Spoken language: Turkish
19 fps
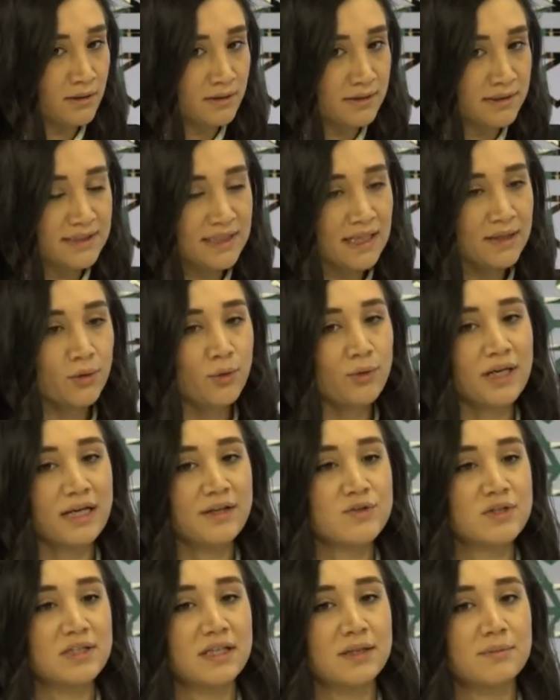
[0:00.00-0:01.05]
Diğer
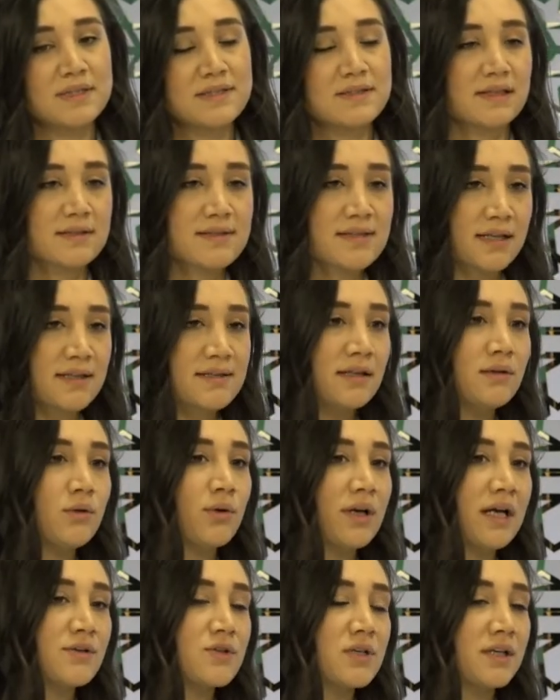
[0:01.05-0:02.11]
öğrencilerimiz, sayısal
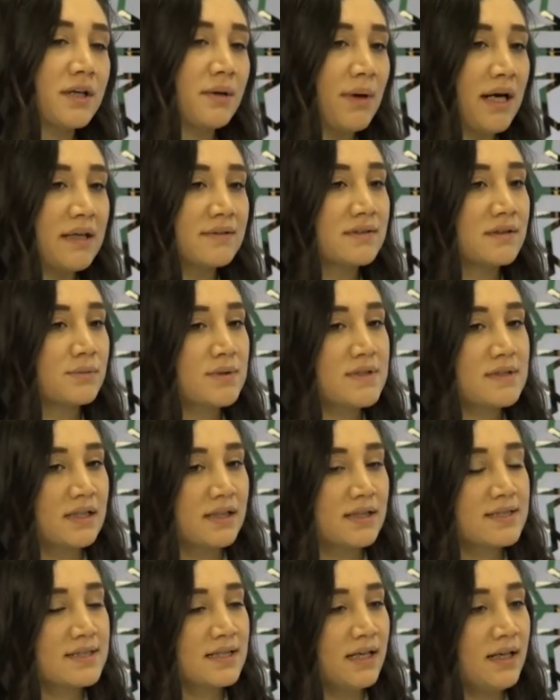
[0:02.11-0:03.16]
öğrencilerine baktığımızda
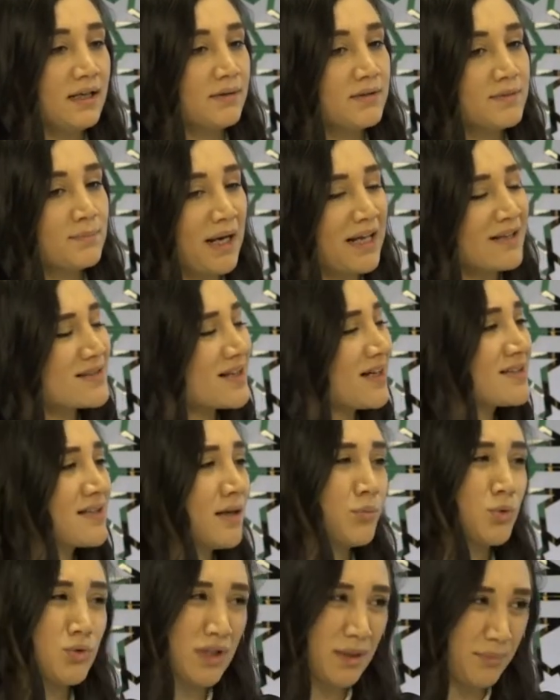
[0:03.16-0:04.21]
ise ben
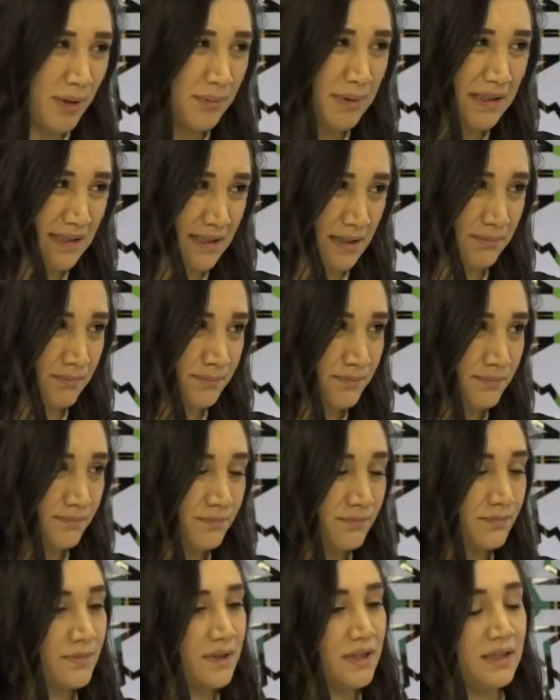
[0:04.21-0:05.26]
zaten bunu yapabilirim
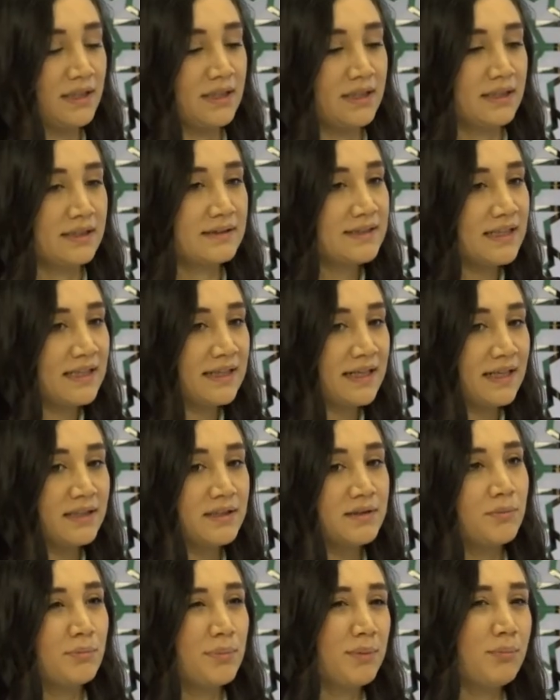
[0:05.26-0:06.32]
e,
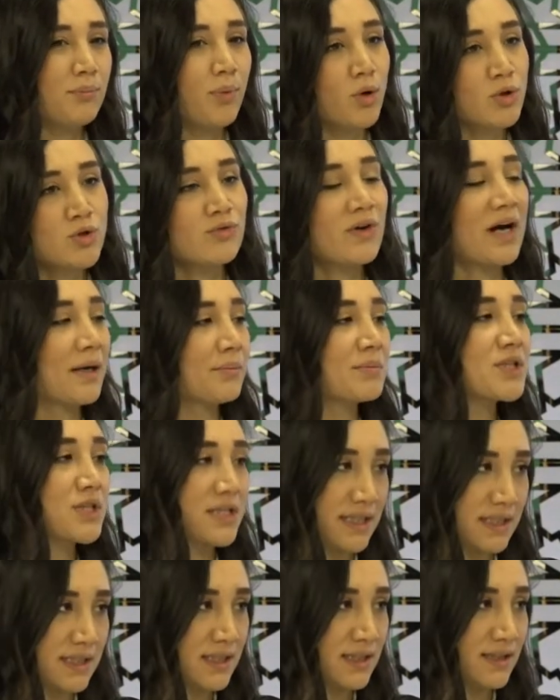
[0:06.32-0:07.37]
diyerek bir boş
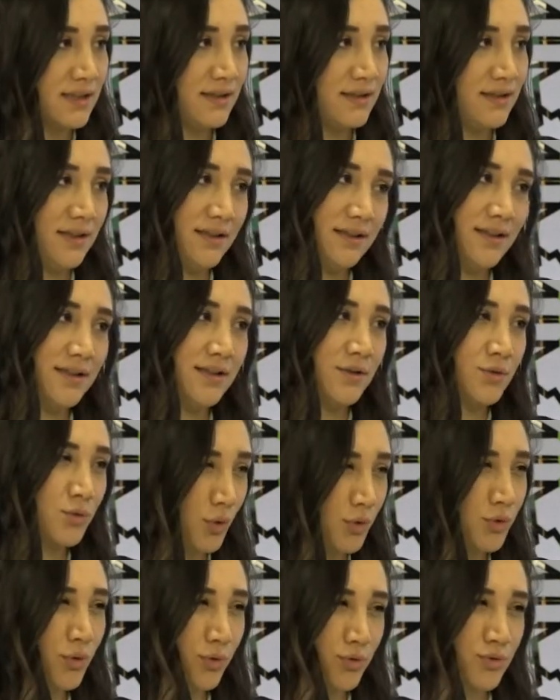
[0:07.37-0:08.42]
vermişlik e,
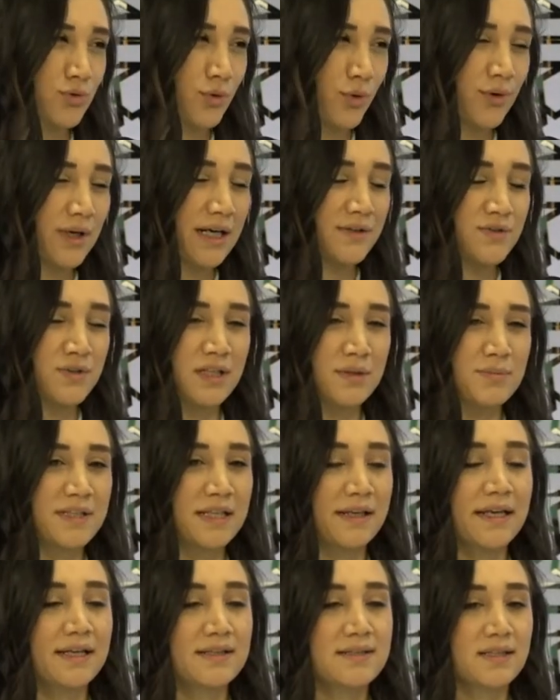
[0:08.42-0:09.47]
görüyoruz Hı -hı.
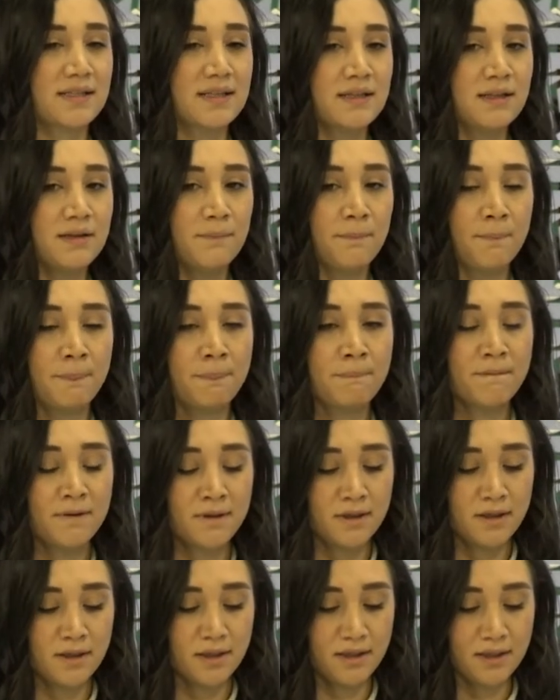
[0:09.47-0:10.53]
öğrencilerimizde ne yazık ki.
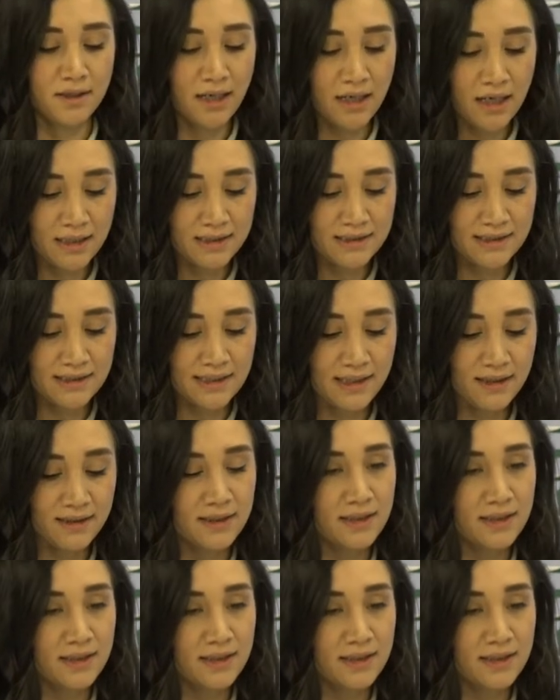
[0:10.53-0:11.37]
E, haliyle